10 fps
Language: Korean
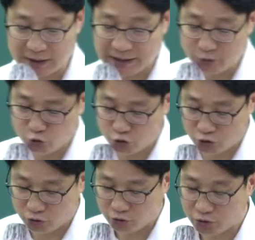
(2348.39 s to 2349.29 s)
간주
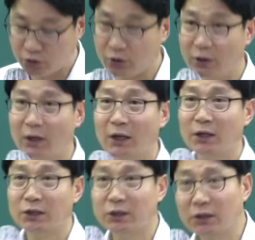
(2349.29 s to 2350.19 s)
취득령이요.
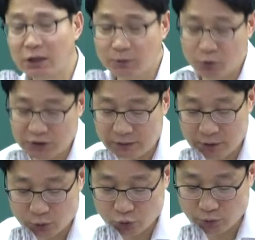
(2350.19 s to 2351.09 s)
지금까지 본 사회
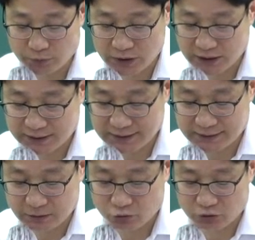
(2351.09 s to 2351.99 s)
통념상의
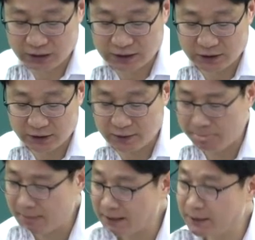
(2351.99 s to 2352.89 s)
사실상 취득은
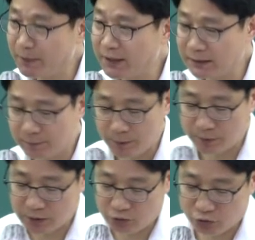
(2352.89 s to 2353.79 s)
아닌데
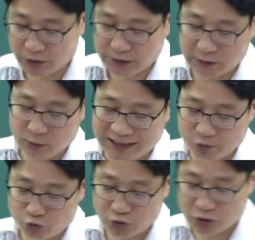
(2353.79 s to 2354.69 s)
지방세법상 취득했다고
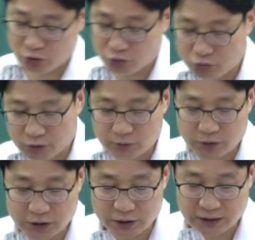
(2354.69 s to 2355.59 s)
간주해서 취득세
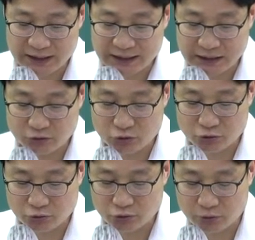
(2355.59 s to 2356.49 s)
부과되는
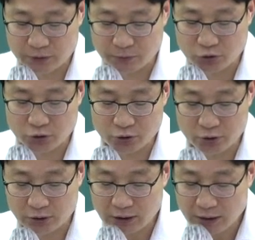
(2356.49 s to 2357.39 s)
간주취득령입니다 먼저요.